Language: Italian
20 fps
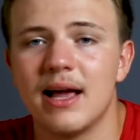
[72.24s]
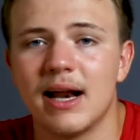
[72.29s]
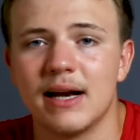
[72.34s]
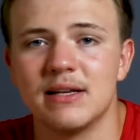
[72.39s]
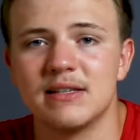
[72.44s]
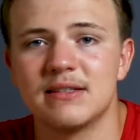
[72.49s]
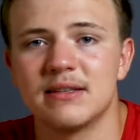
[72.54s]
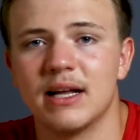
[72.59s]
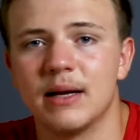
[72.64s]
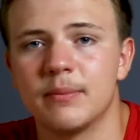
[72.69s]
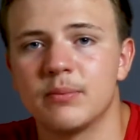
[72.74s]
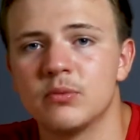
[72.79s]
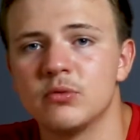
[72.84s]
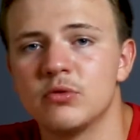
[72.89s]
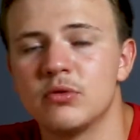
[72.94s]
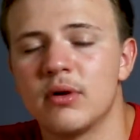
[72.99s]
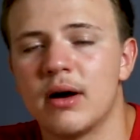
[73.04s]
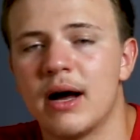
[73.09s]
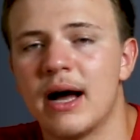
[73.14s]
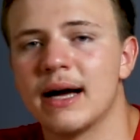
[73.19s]
registrare
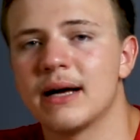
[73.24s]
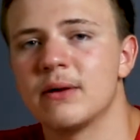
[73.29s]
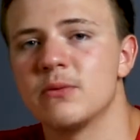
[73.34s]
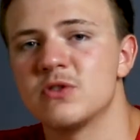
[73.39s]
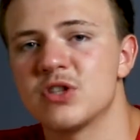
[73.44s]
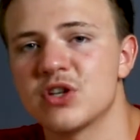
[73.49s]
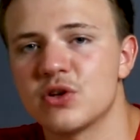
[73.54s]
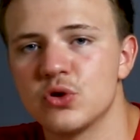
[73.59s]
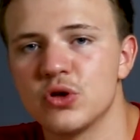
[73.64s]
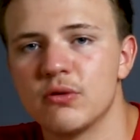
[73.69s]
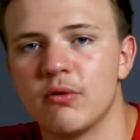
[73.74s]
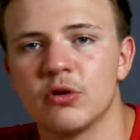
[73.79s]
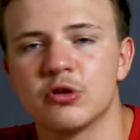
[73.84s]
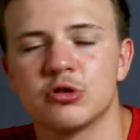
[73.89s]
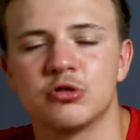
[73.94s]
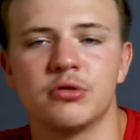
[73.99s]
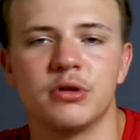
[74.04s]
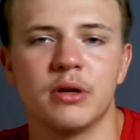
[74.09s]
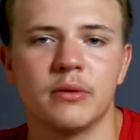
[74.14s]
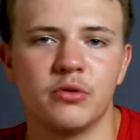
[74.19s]
appunto anche un secondo
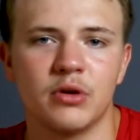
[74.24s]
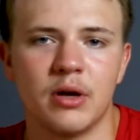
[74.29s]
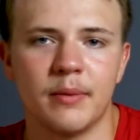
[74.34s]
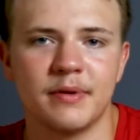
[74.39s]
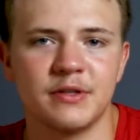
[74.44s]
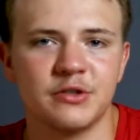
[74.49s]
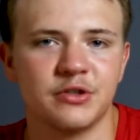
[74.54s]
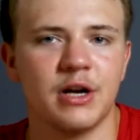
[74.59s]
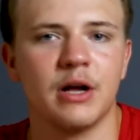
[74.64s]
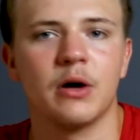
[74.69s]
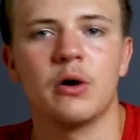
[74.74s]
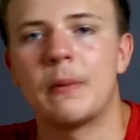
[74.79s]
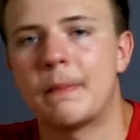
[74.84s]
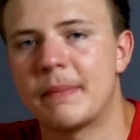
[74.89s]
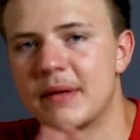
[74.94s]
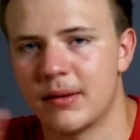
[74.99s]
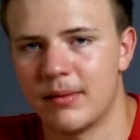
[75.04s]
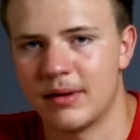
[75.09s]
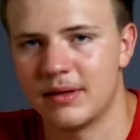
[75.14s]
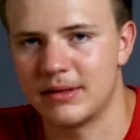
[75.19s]
volto di una persona
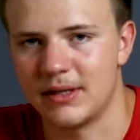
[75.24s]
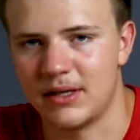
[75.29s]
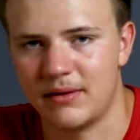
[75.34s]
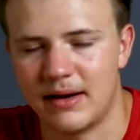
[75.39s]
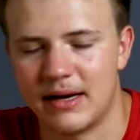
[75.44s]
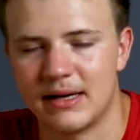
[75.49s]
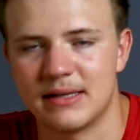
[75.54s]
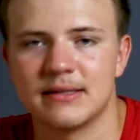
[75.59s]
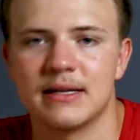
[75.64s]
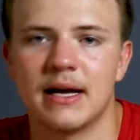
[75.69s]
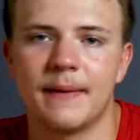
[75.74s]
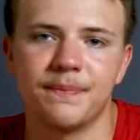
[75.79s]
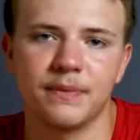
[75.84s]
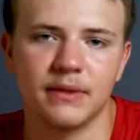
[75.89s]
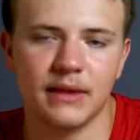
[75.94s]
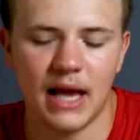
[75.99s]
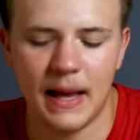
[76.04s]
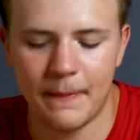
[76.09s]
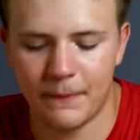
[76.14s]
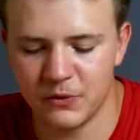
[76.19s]
completamente diversa.
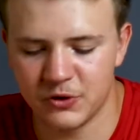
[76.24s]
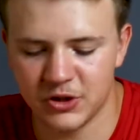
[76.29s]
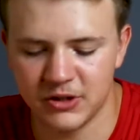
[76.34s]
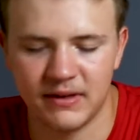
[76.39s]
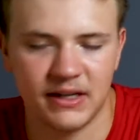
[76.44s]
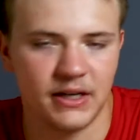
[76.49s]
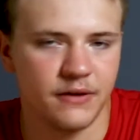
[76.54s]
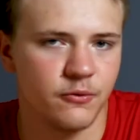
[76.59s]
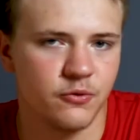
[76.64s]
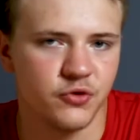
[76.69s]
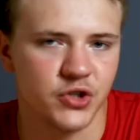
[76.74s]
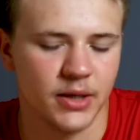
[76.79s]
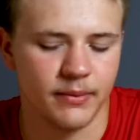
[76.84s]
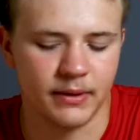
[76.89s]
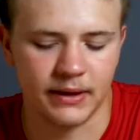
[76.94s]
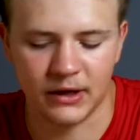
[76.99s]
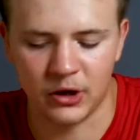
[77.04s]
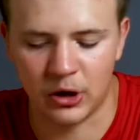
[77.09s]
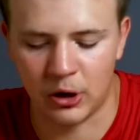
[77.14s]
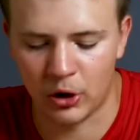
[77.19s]
E posso dirvi che funziona
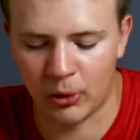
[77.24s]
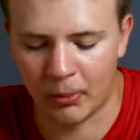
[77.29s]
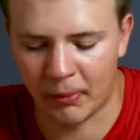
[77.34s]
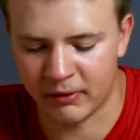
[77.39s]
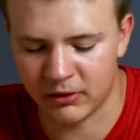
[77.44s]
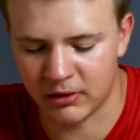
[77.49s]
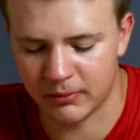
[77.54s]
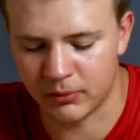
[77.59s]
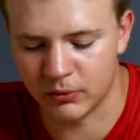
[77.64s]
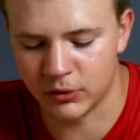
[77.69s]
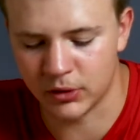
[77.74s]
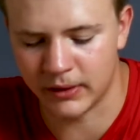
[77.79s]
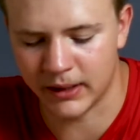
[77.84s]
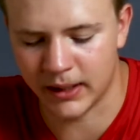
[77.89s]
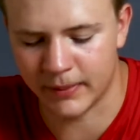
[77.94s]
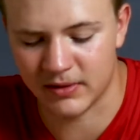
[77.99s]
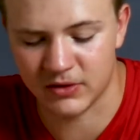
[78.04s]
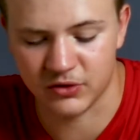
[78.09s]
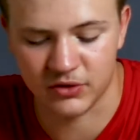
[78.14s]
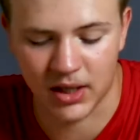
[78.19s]
perché l'ho, l'ho provato appunto
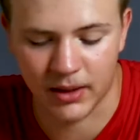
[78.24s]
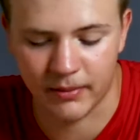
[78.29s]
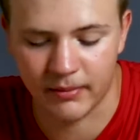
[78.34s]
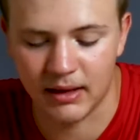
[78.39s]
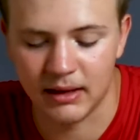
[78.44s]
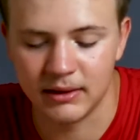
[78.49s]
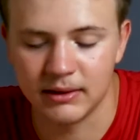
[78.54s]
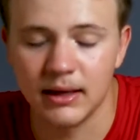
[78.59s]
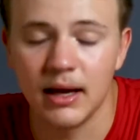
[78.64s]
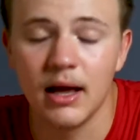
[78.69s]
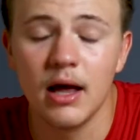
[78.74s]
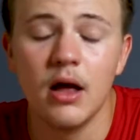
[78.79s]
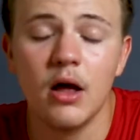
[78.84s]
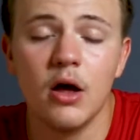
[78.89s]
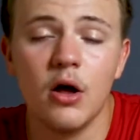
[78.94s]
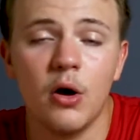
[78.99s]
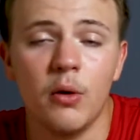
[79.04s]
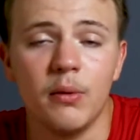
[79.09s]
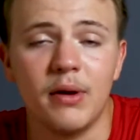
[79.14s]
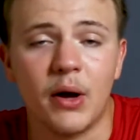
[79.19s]
anche personalmente.
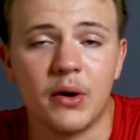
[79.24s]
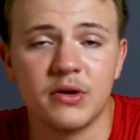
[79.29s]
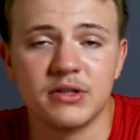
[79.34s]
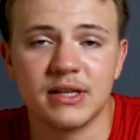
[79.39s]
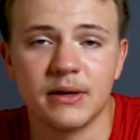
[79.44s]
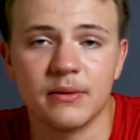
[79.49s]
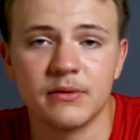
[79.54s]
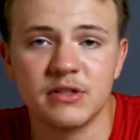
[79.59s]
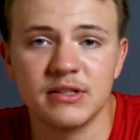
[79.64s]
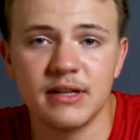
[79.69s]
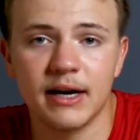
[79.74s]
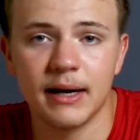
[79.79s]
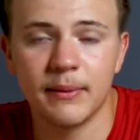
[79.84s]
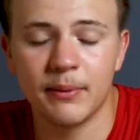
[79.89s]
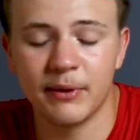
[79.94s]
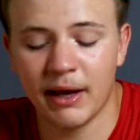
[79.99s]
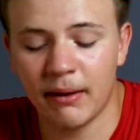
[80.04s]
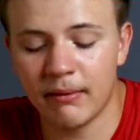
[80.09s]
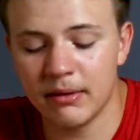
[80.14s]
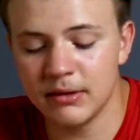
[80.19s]
Una cosa da considerare è
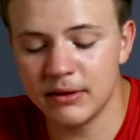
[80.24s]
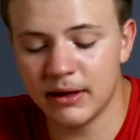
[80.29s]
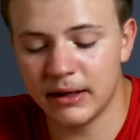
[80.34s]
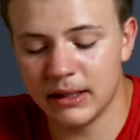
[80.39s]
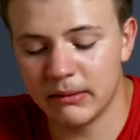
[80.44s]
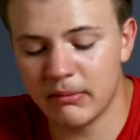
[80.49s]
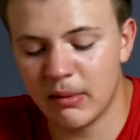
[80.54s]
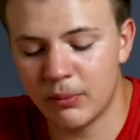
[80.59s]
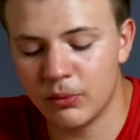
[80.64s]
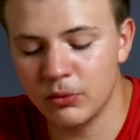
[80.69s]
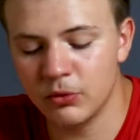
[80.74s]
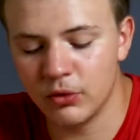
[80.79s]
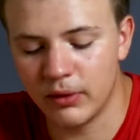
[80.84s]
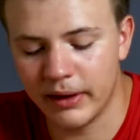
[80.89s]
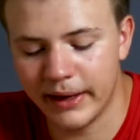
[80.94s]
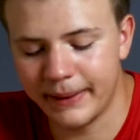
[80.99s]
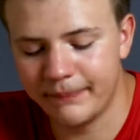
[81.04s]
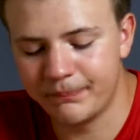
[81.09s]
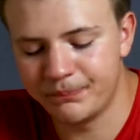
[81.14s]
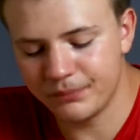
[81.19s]
perché quando andiamo
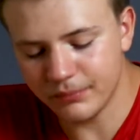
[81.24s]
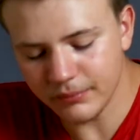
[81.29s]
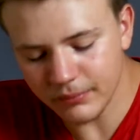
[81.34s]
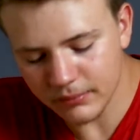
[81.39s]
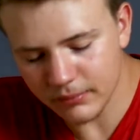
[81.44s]
appunto a